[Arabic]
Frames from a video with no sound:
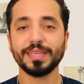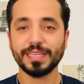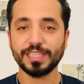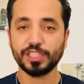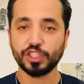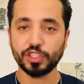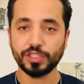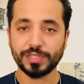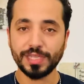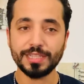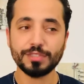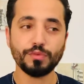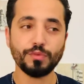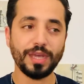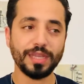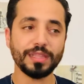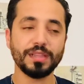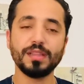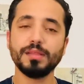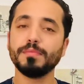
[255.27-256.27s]
كتجتاز
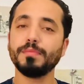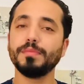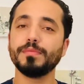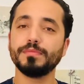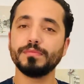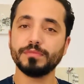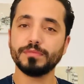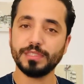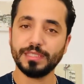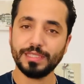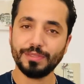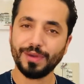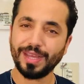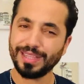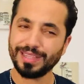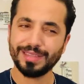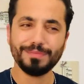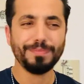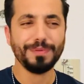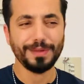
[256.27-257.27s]
واحد يعني
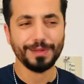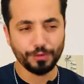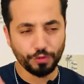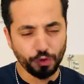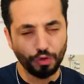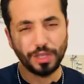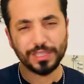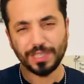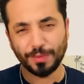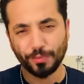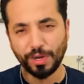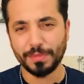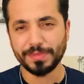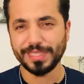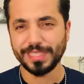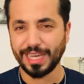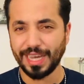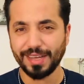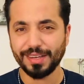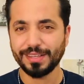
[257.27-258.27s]
واحد قول
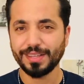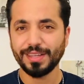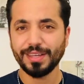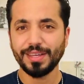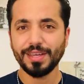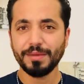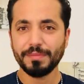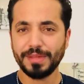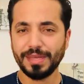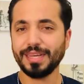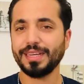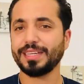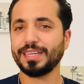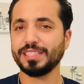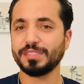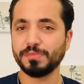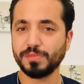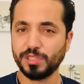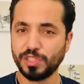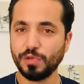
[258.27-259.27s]
امتحان اللي راه
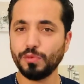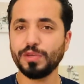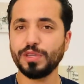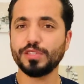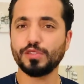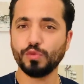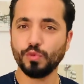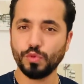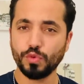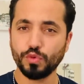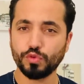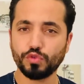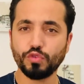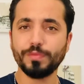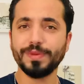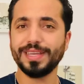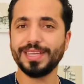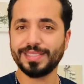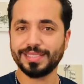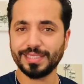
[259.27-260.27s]
كتمشيو
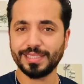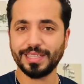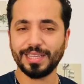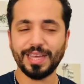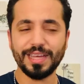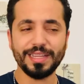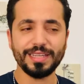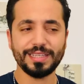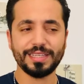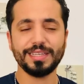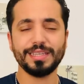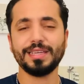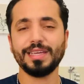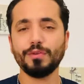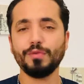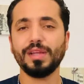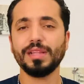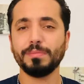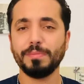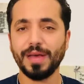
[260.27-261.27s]
كيسولوكم اكسيتيرا يعني كاين
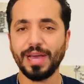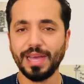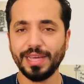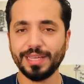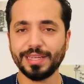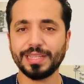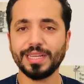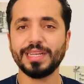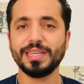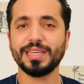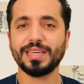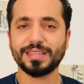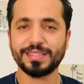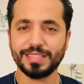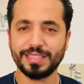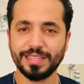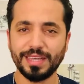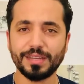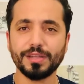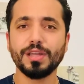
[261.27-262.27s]
واحد المعايير ديال
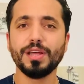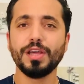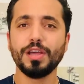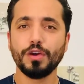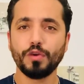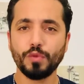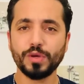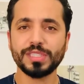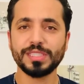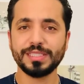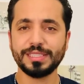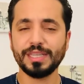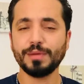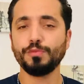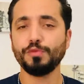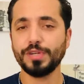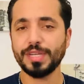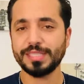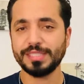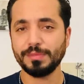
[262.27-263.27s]
الاختيار واش انت
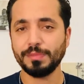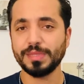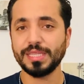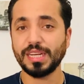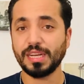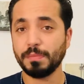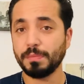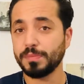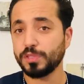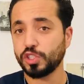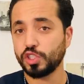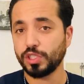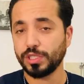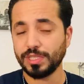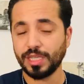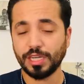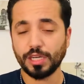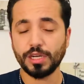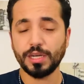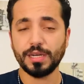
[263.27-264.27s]
مناسب داك المش...
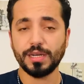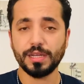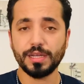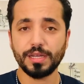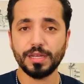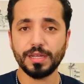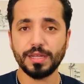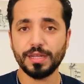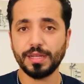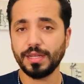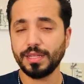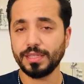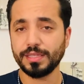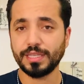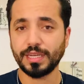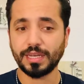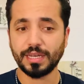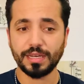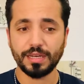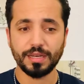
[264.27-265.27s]
داك ال...
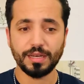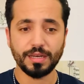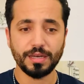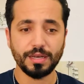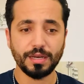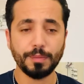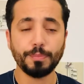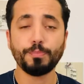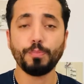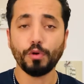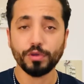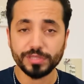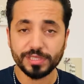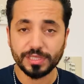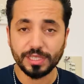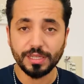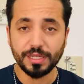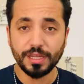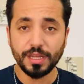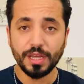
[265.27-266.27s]
داك البوست
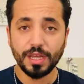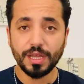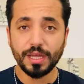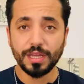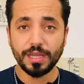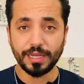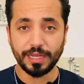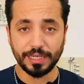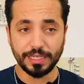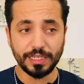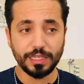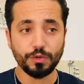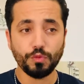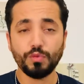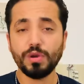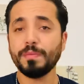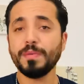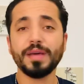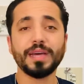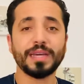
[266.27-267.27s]
يعني
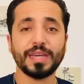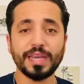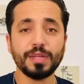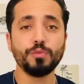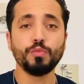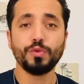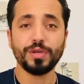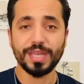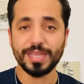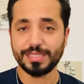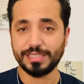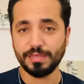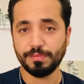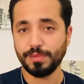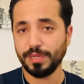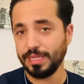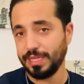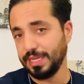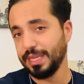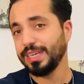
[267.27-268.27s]
ولا غير
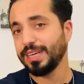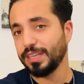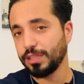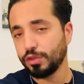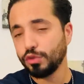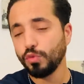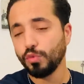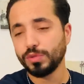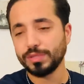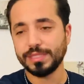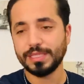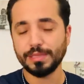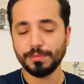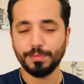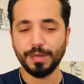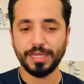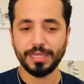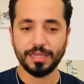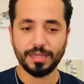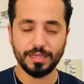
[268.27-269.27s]
مناسب يعني كدوز
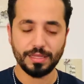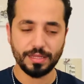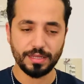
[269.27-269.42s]
بعض